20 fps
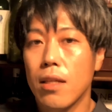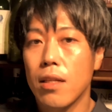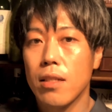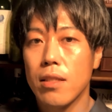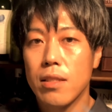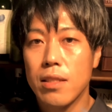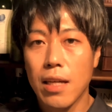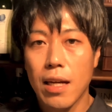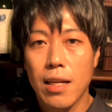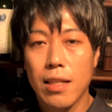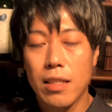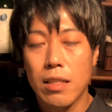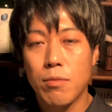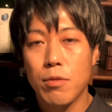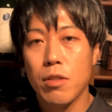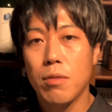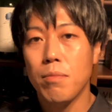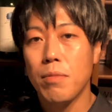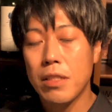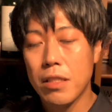
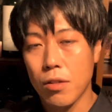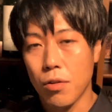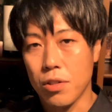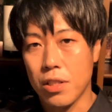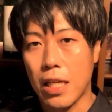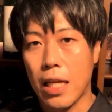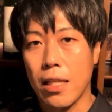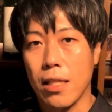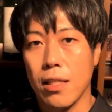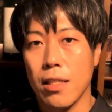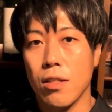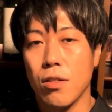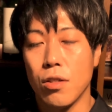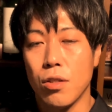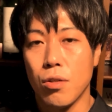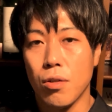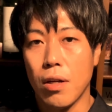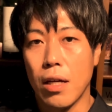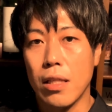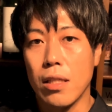ジャン・イブ・ビゾーさんっていう
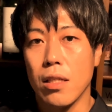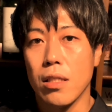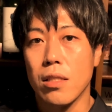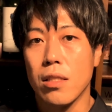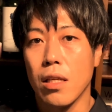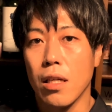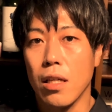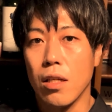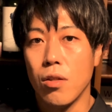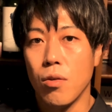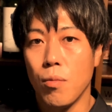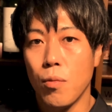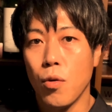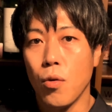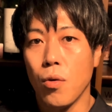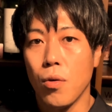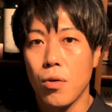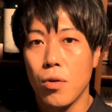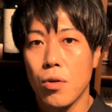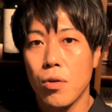人なんですけれども、
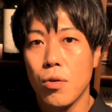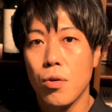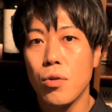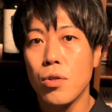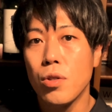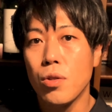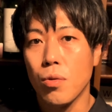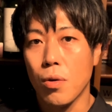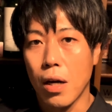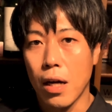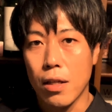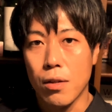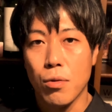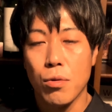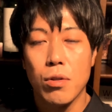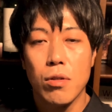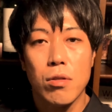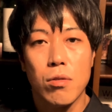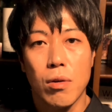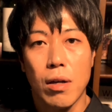この人がどう
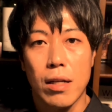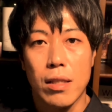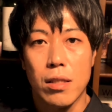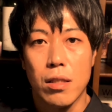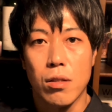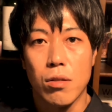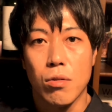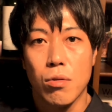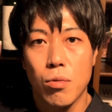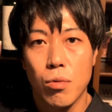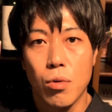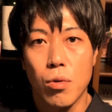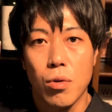いう人かっていうと、